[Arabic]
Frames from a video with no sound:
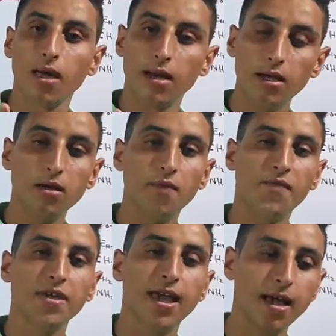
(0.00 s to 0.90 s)
هنعرف
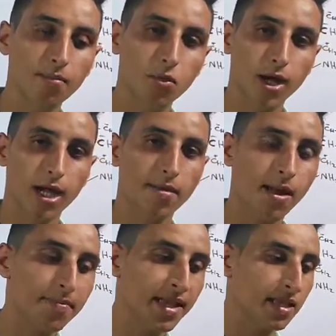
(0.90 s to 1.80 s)
فيها
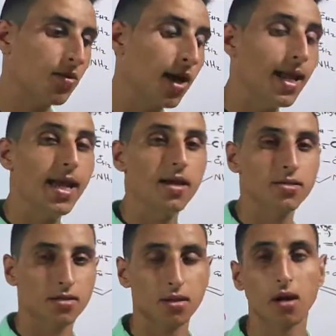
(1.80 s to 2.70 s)
مركبات بتحتوي على
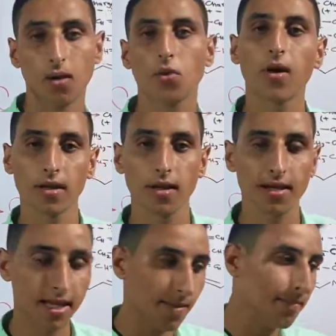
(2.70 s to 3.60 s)
ذرات الكربون
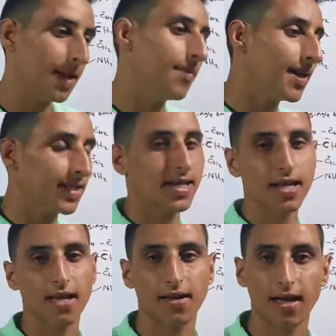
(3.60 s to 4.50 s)
وهتقدر تكمل بعد
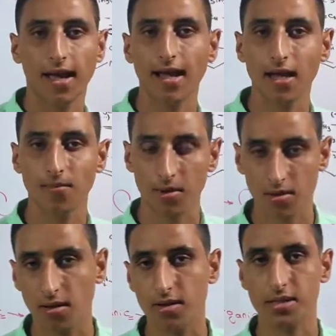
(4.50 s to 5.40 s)
كده على
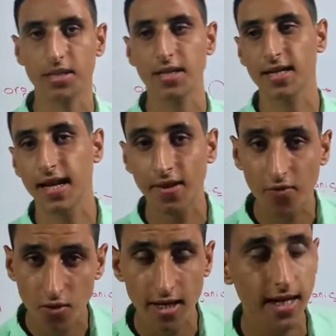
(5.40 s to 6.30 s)
مدار السنين الجايه
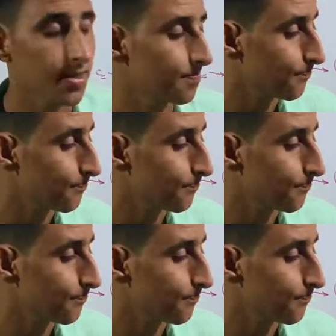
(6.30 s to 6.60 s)
في الكليه